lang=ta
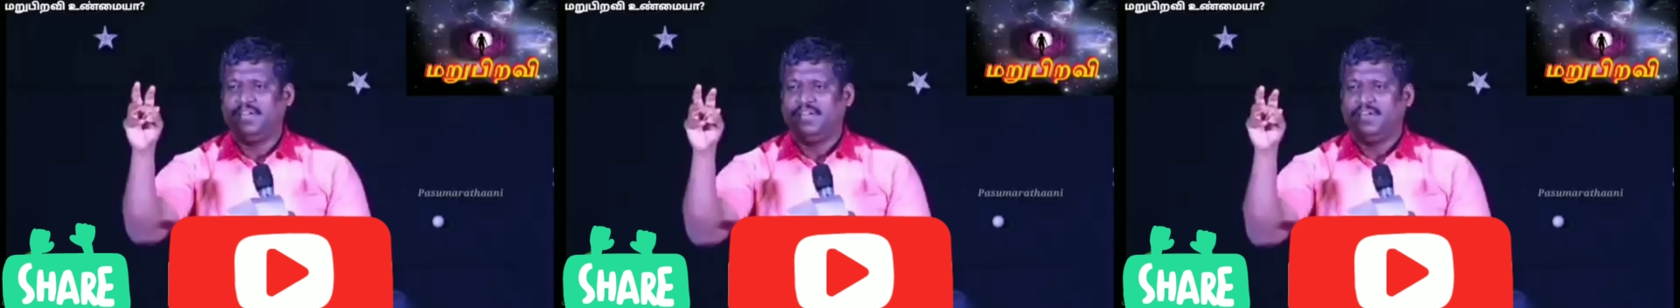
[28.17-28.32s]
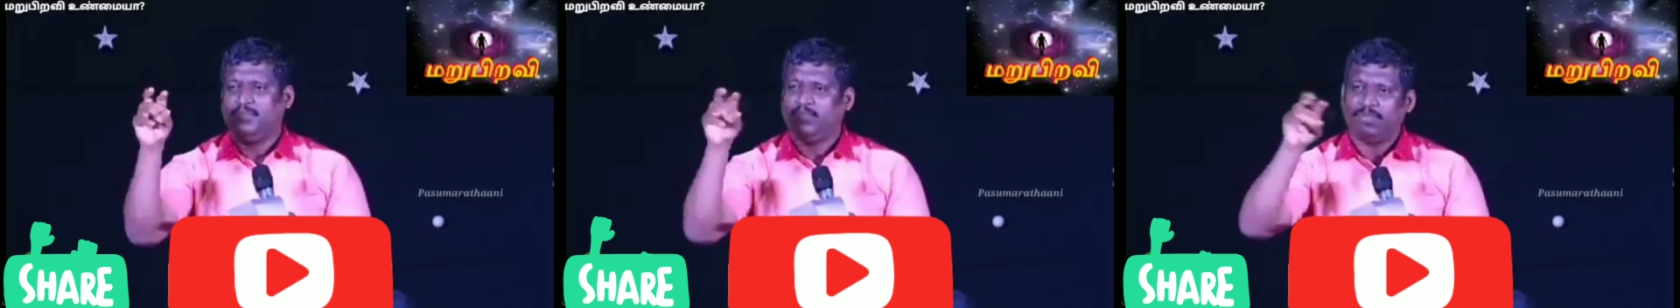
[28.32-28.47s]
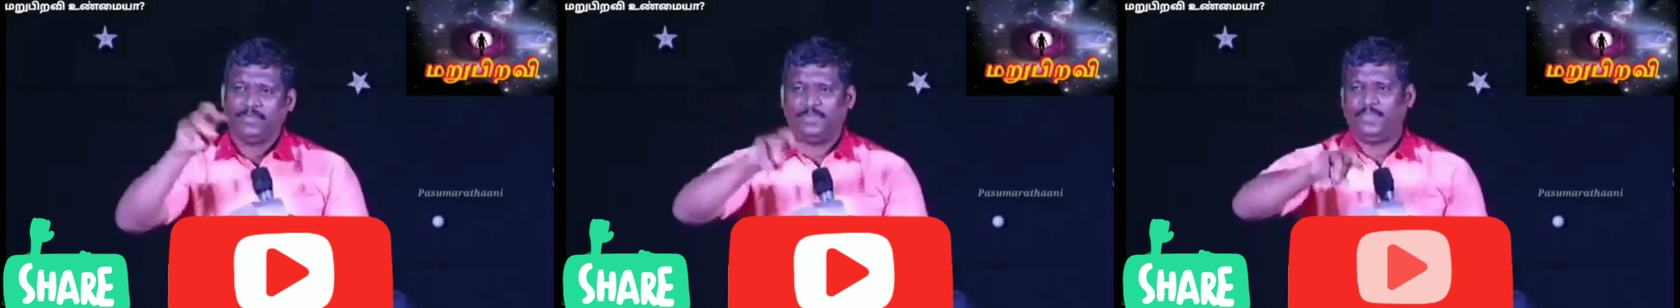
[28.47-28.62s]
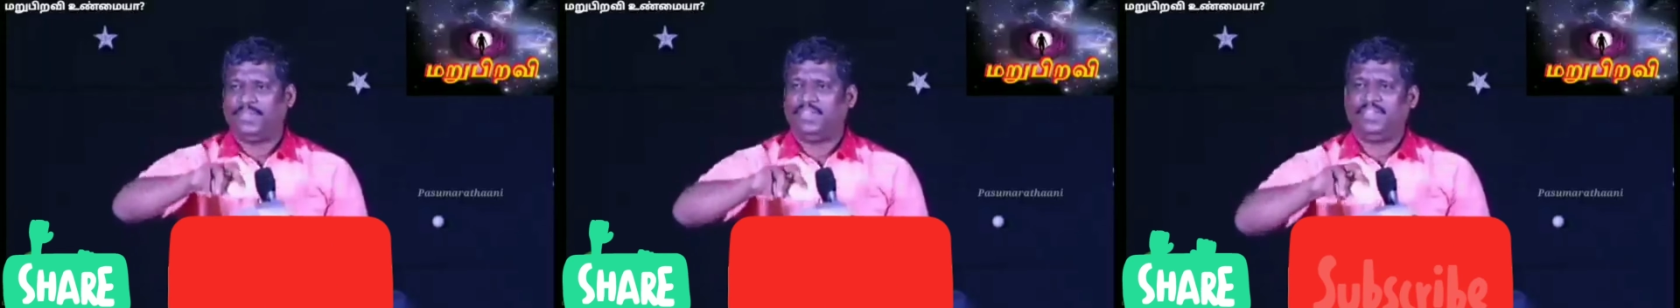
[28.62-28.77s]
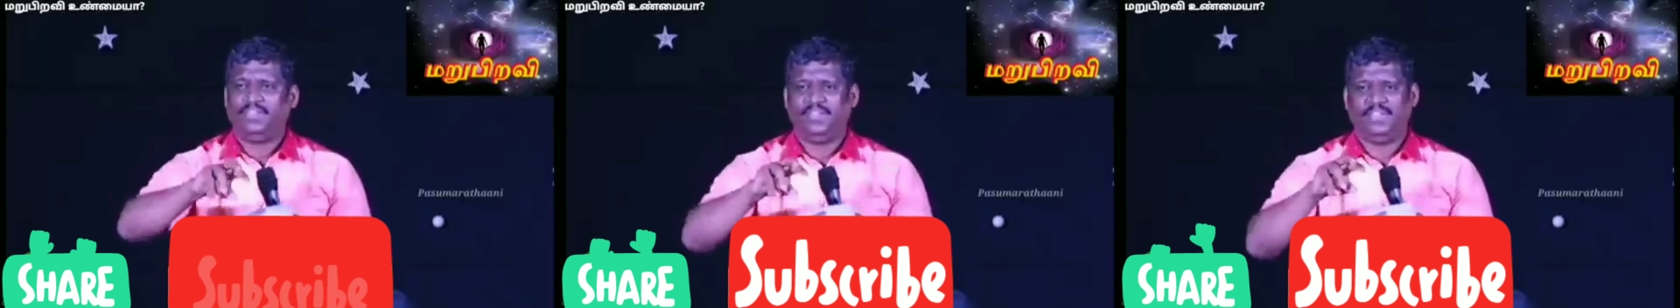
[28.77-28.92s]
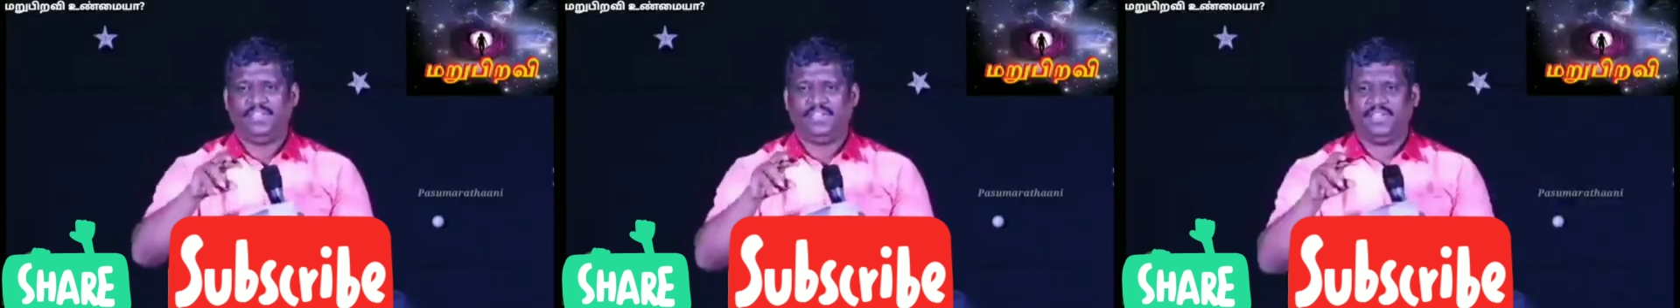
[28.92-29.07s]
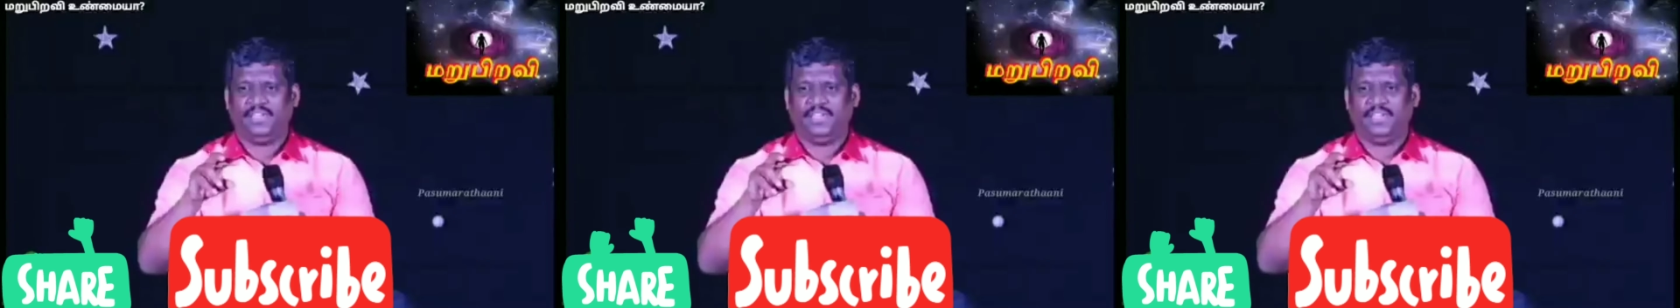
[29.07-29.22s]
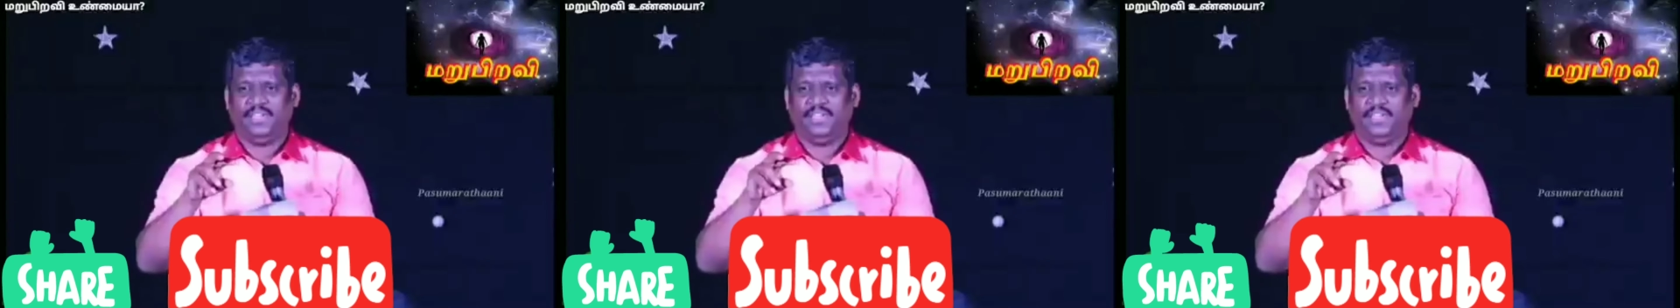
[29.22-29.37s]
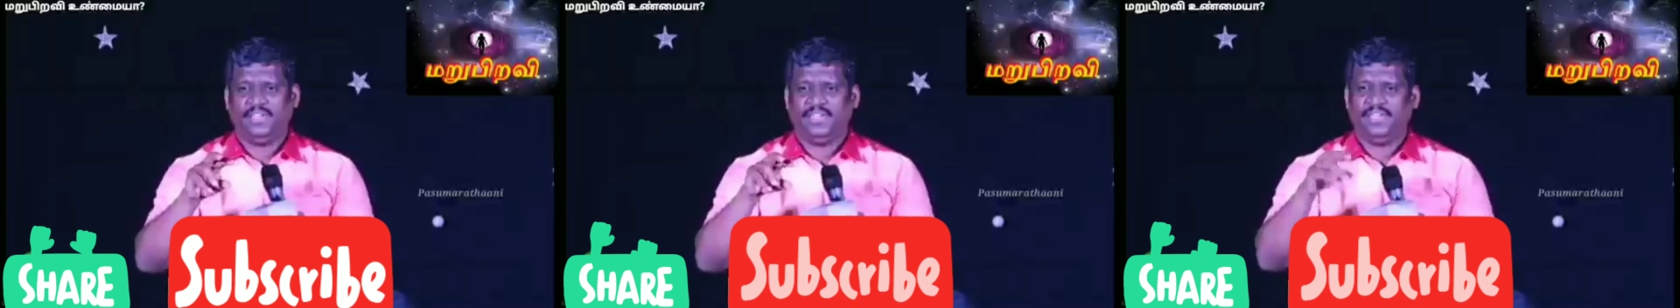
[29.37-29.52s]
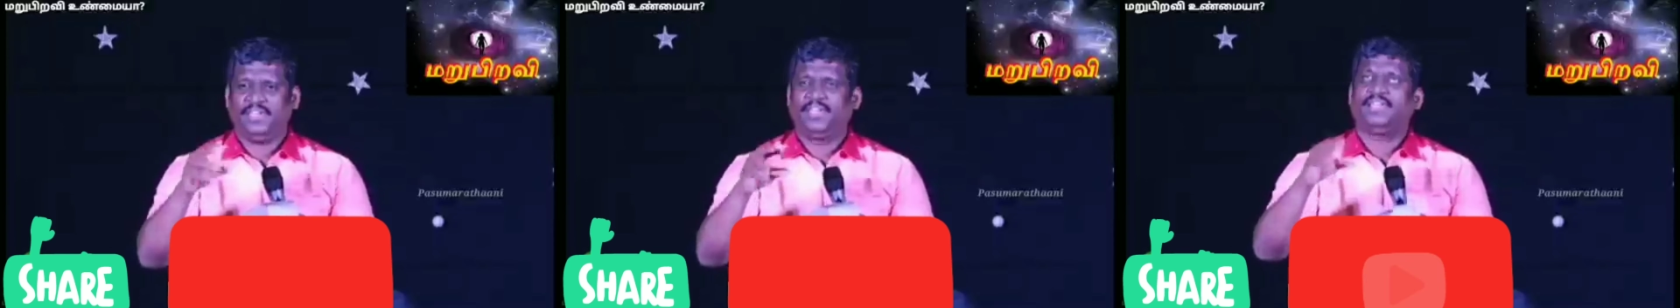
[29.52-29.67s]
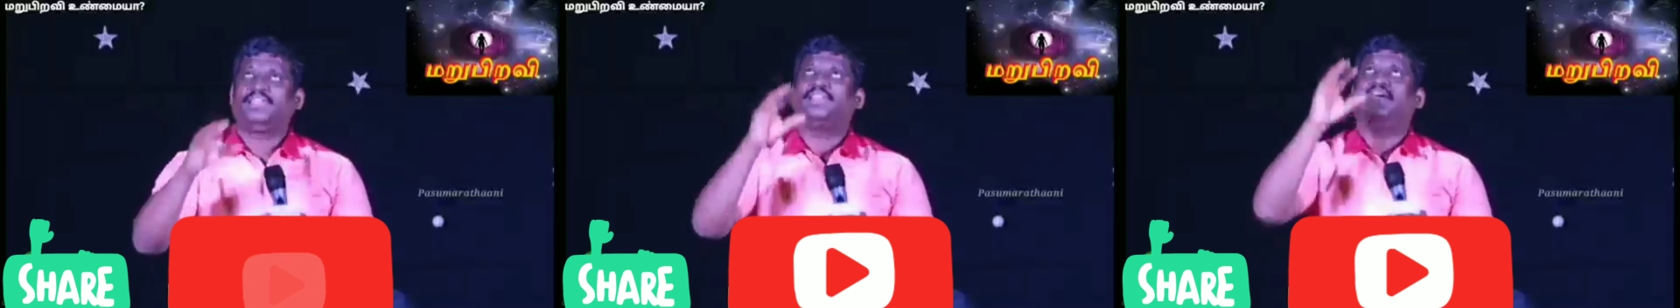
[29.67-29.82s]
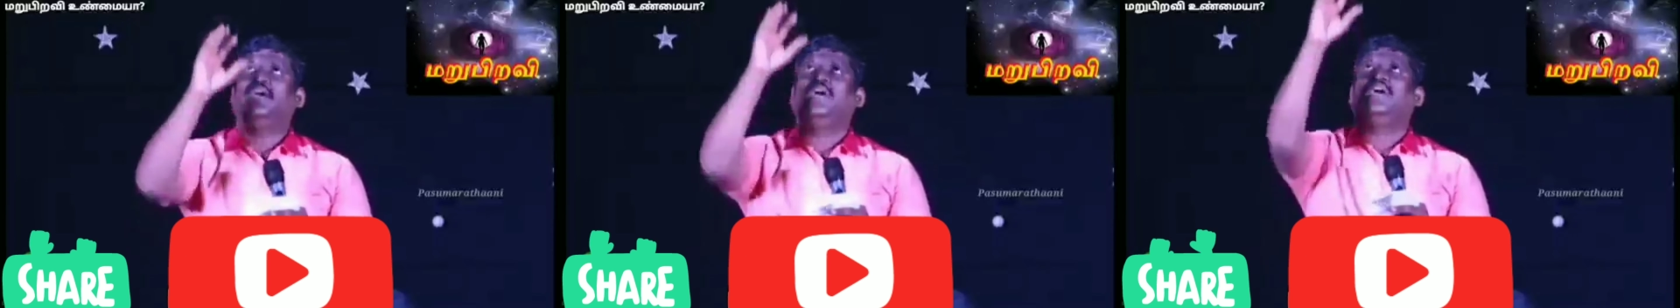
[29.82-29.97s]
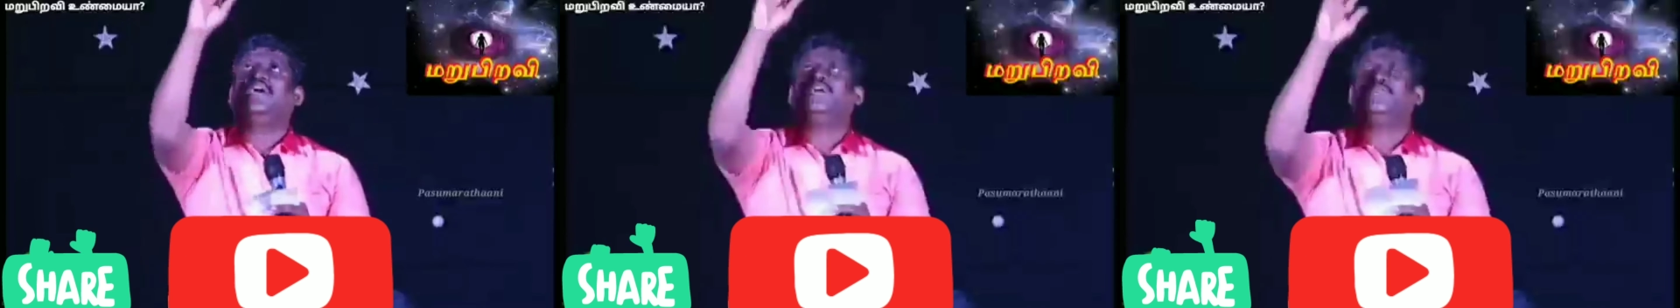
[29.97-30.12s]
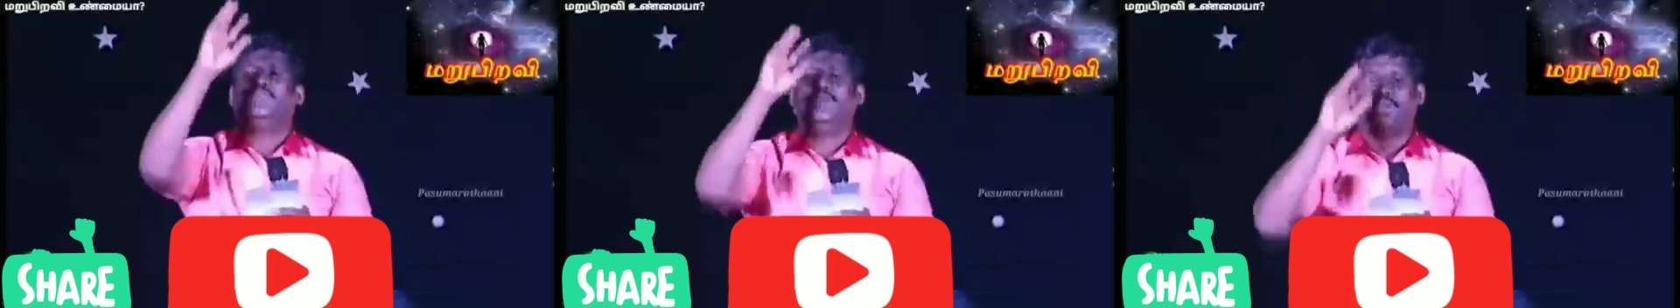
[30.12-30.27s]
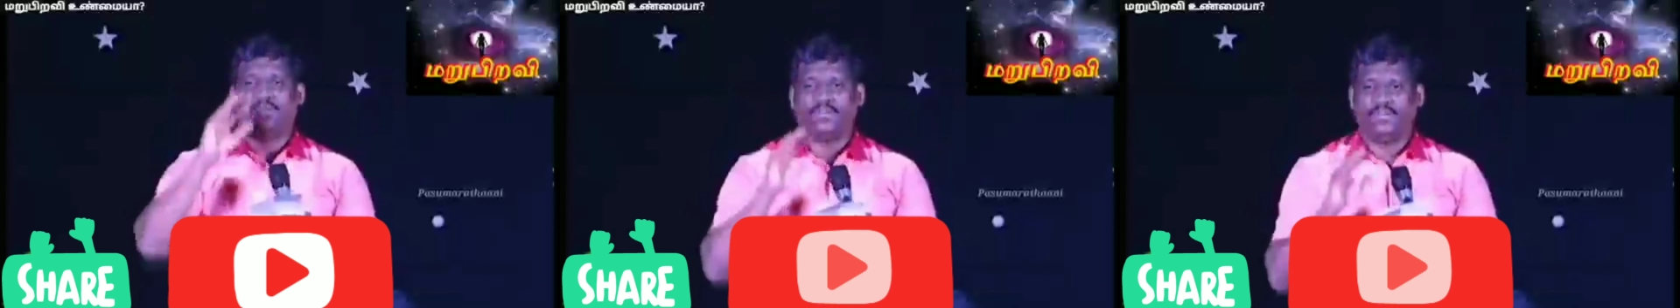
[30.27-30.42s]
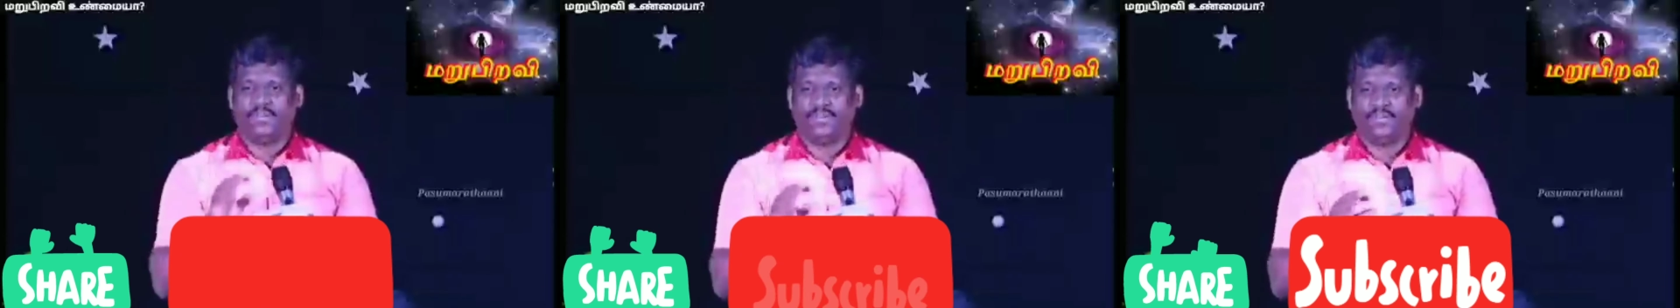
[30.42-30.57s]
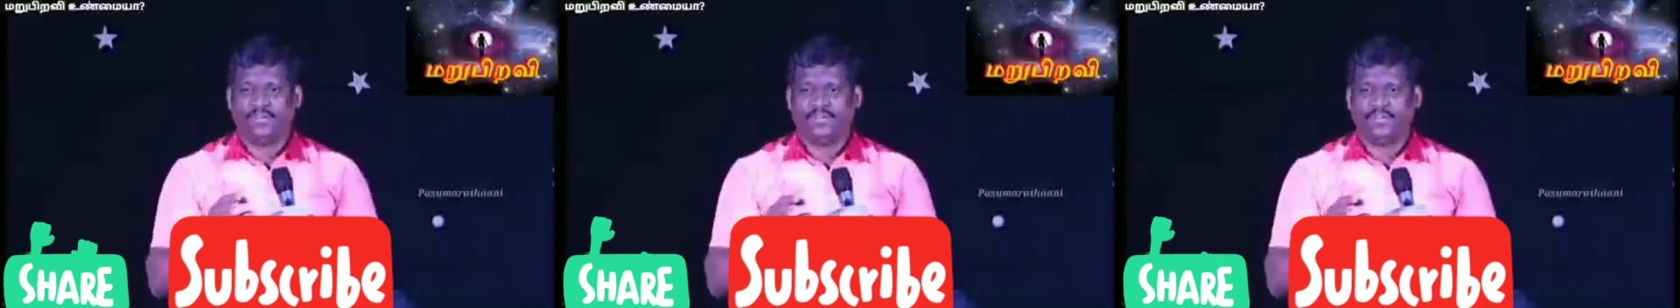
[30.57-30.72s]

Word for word: முற்பிறவி இறந்தால் எங்கே போகிறோம்